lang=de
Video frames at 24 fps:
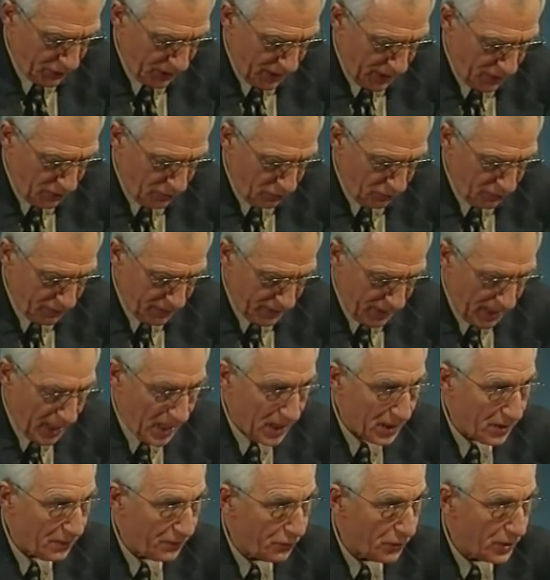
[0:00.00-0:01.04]
Erscheinung
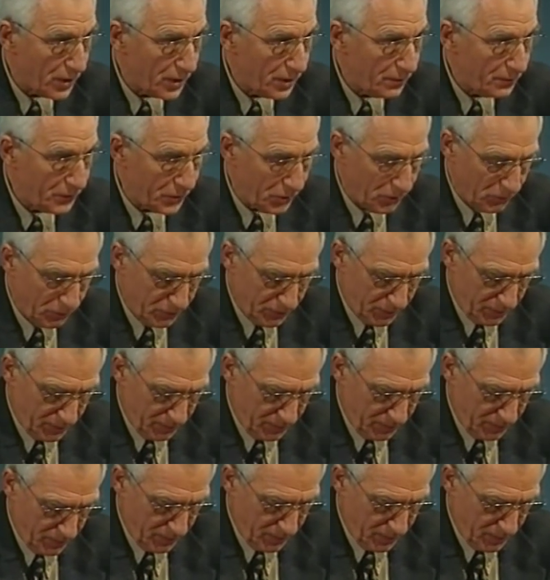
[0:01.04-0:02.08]
Jahre vor ihrem Tod.
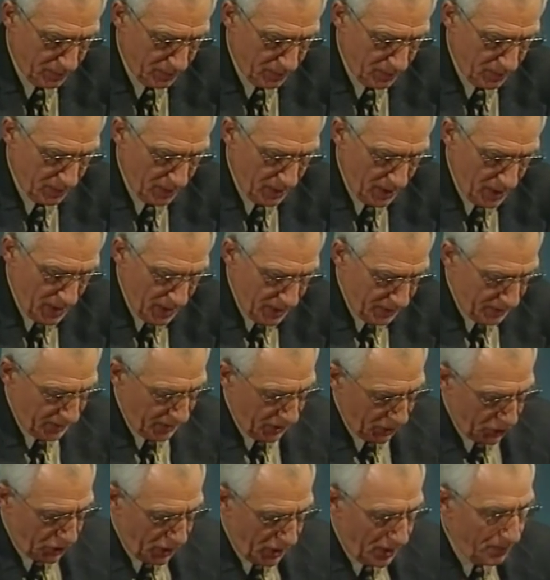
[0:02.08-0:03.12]

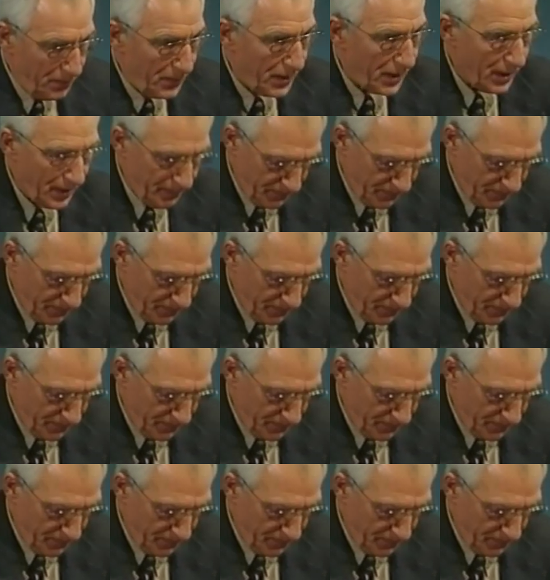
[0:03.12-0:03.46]
Sie erschien